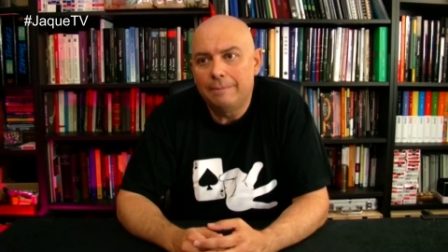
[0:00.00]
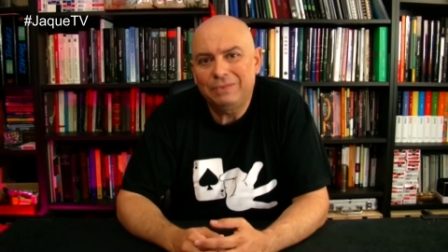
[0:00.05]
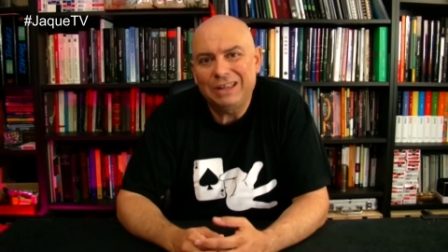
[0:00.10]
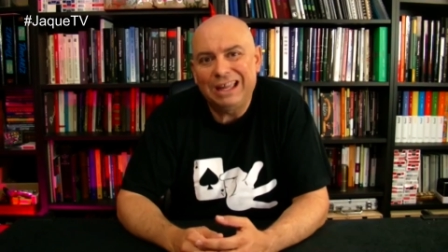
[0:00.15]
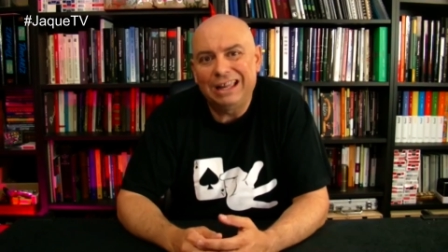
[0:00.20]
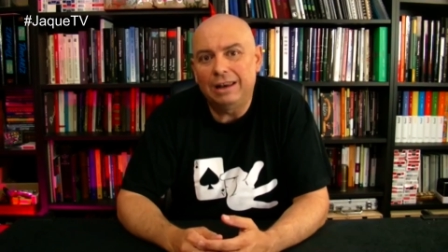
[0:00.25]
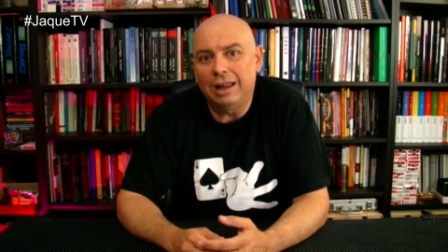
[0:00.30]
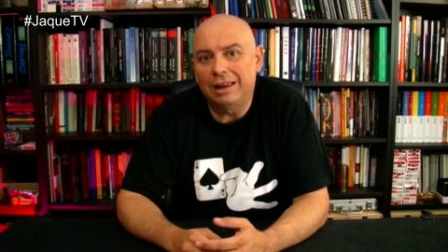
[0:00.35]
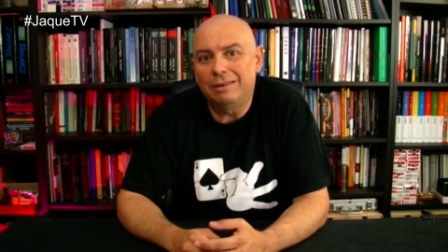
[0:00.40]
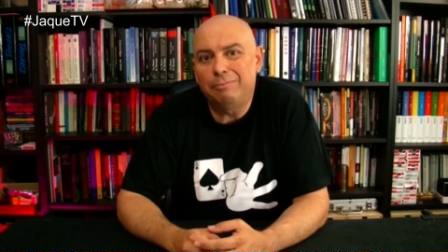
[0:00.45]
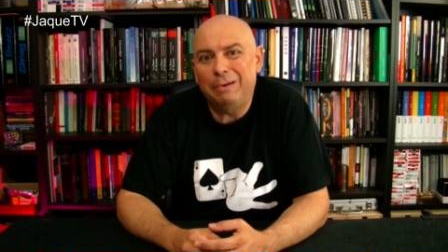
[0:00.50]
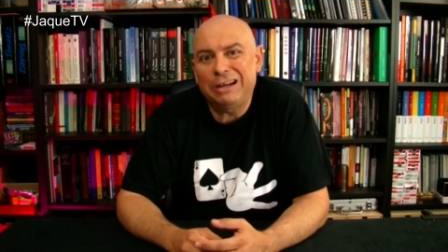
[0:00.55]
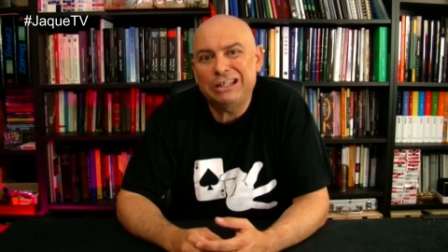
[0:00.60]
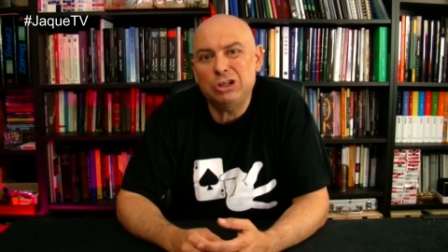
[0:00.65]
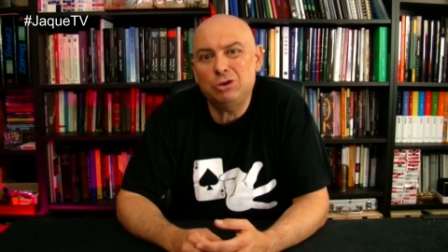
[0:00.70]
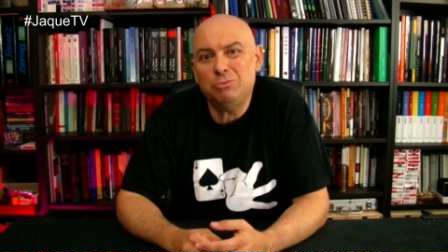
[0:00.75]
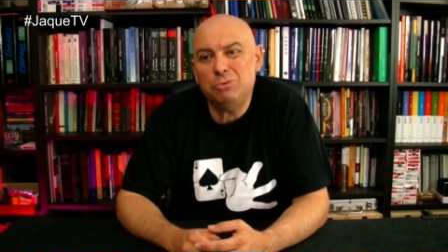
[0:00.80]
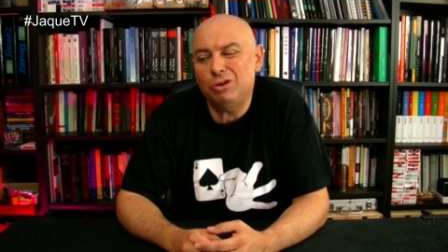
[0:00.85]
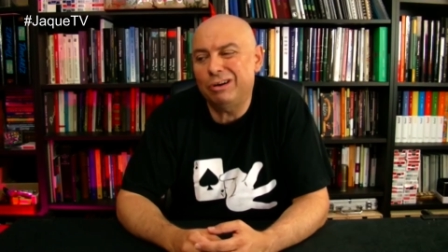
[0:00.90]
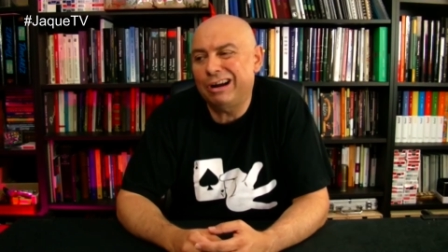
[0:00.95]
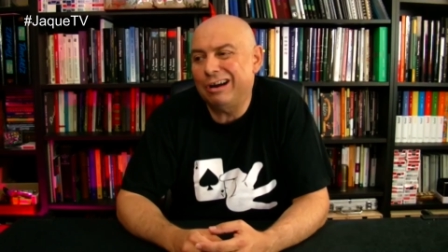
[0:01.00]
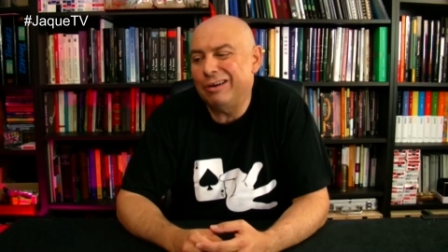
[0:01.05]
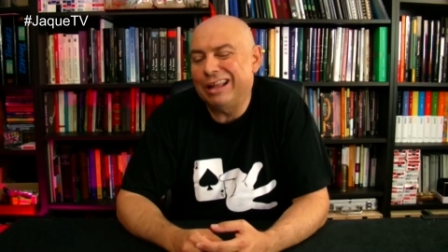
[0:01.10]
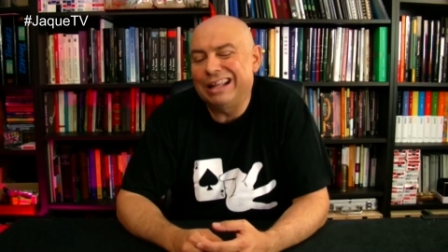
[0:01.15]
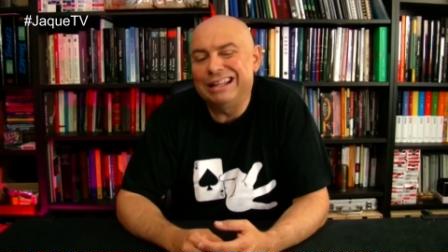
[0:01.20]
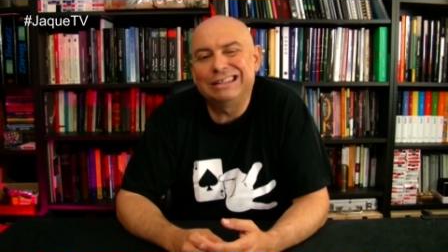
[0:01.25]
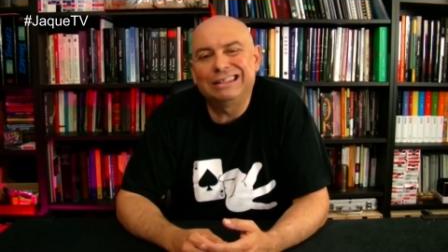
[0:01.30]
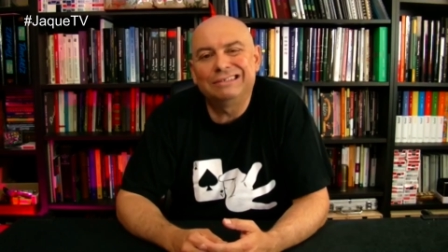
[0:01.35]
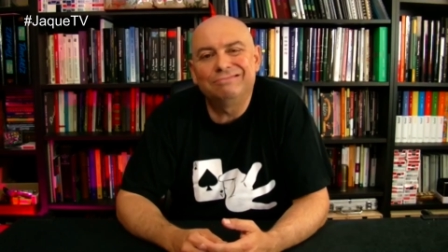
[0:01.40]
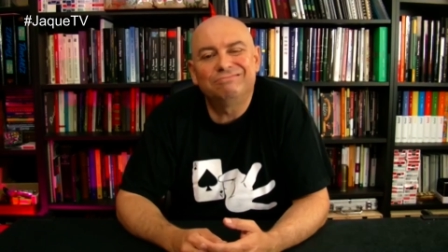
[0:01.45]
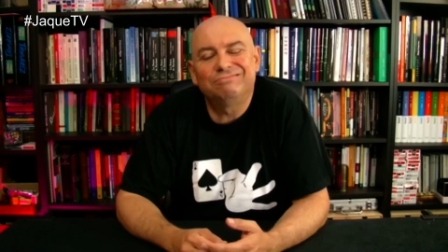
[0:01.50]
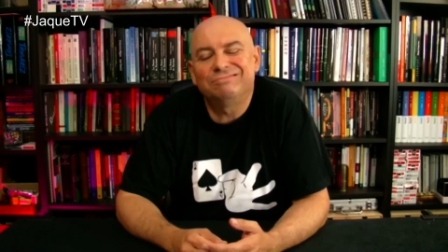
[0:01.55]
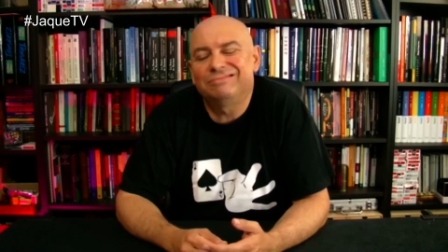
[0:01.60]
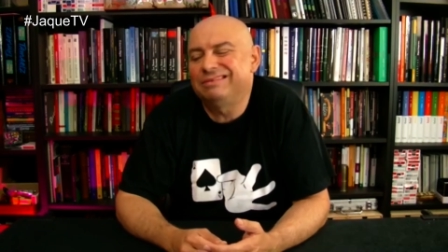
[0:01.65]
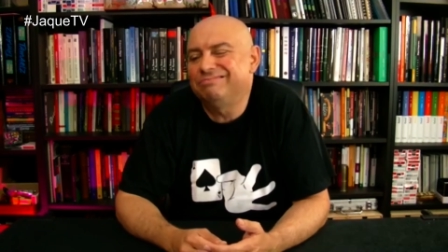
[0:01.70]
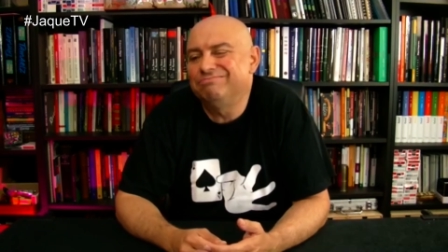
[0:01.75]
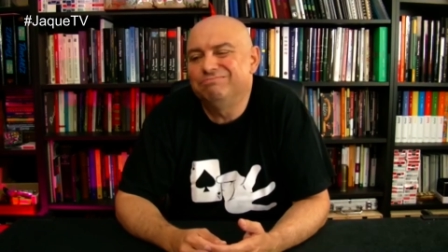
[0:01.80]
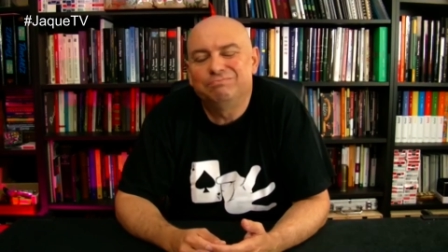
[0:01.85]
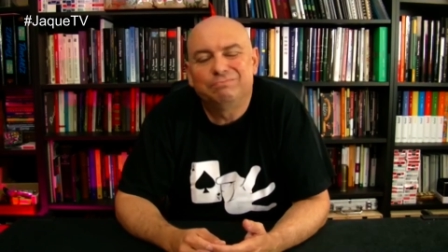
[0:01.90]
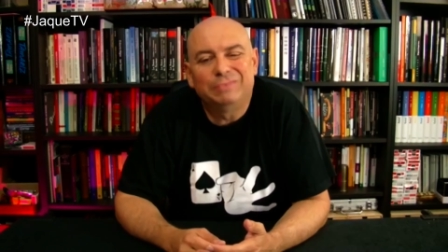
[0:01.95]
En el pase número que ahora en
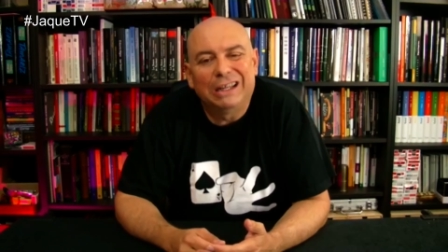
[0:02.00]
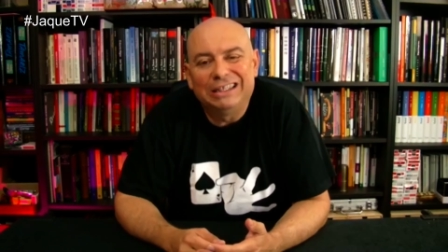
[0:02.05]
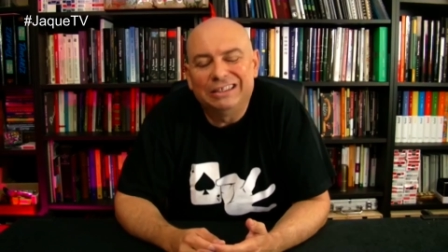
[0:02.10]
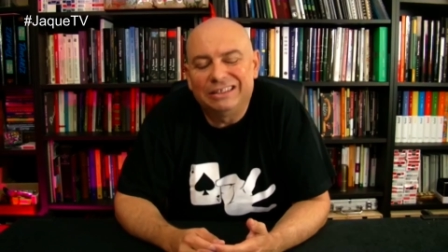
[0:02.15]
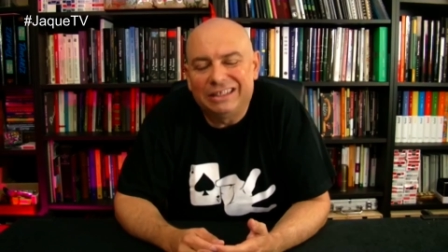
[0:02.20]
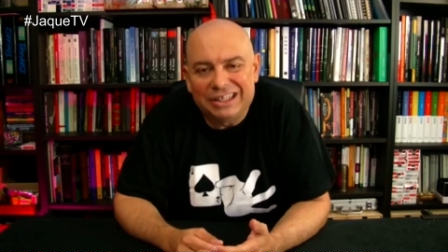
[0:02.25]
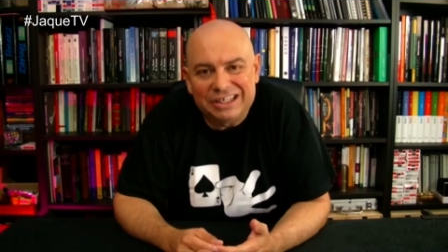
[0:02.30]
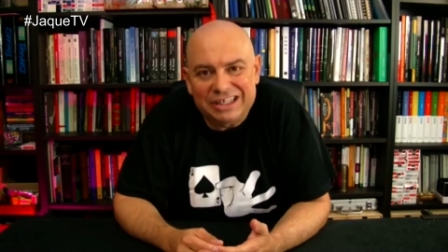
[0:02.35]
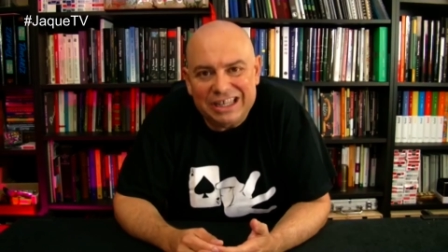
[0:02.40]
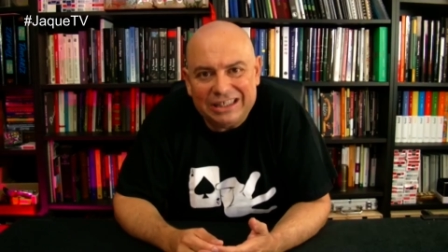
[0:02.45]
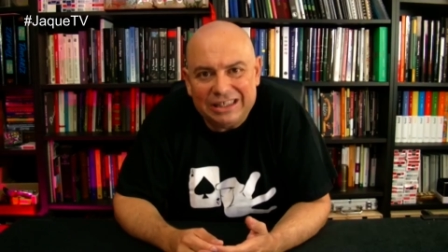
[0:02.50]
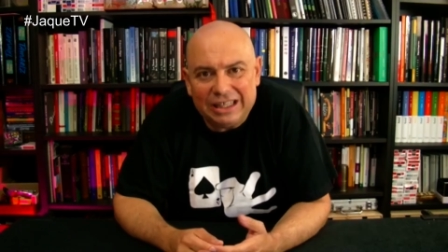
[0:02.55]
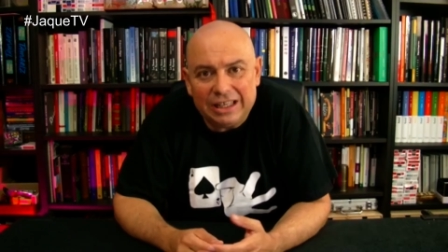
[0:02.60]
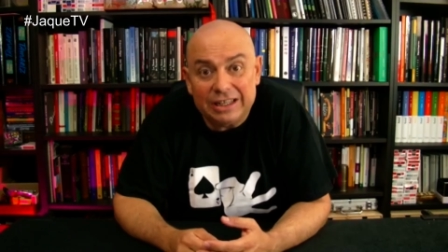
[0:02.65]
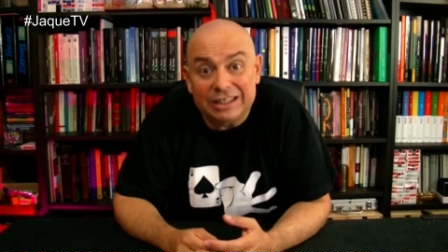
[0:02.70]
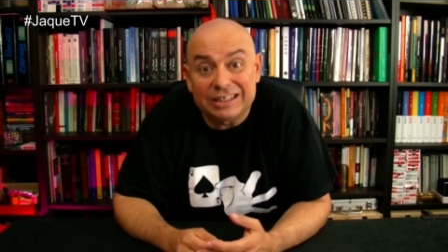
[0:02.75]
27